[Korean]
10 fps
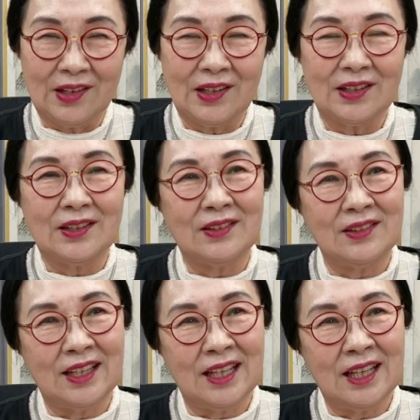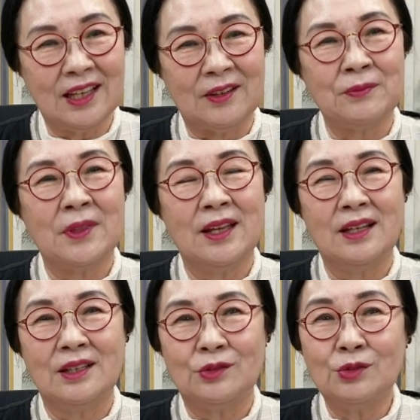그런데
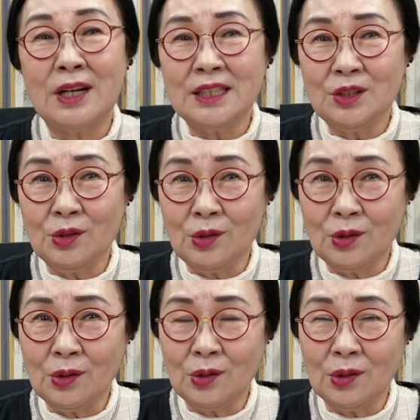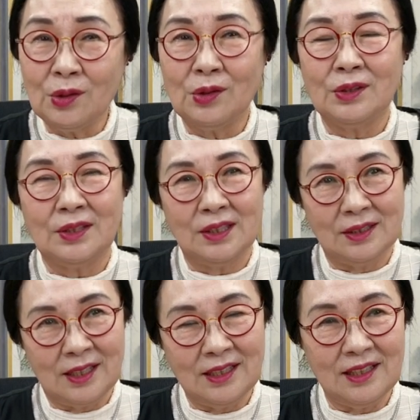구간조 그
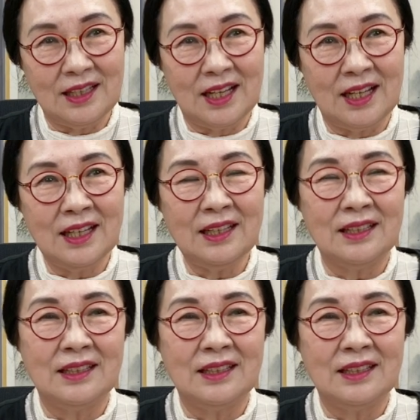새끼나